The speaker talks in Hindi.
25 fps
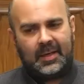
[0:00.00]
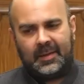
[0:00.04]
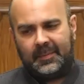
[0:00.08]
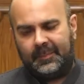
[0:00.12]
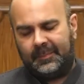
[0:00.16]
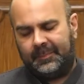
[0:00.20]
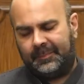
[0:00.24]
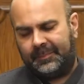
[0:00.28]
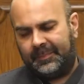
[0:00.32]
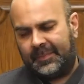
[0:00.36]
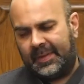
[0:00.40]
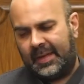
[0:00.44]
है
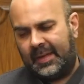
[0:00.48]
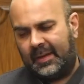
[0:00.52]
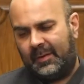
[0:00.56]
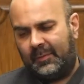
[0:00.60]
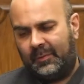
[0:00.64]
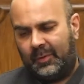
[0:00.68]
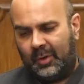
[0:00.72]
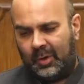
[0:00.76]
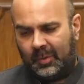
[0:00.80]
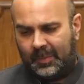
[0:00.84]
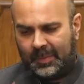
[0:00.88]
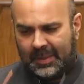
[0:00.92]

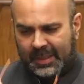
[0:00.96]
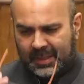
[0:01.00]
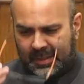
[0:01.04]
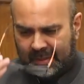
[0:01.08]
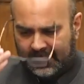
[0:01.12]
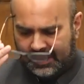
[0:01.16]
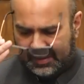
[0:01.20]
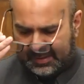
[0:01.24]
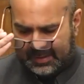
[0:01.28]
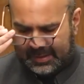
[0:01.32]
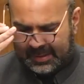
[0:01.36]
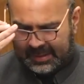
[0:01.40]
uh, वो भी
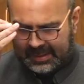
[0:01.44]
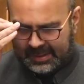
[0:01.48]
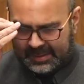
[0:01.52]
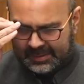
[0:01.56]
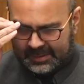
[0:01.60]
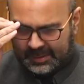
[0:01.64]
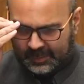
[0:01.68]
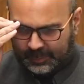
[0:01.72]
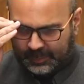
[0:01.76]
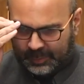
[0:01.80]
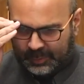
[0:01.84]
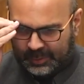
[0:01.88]

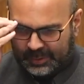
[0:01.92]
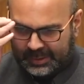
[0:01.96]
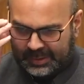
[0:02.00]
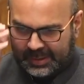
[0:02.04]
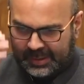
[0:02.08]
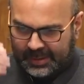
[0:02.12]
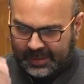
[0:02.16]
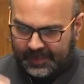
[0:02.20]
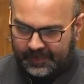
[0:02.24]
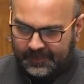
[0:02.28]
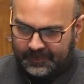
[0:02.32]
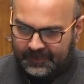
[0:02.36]
सपोर्ट
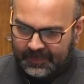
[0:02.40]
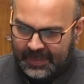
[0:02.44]
करें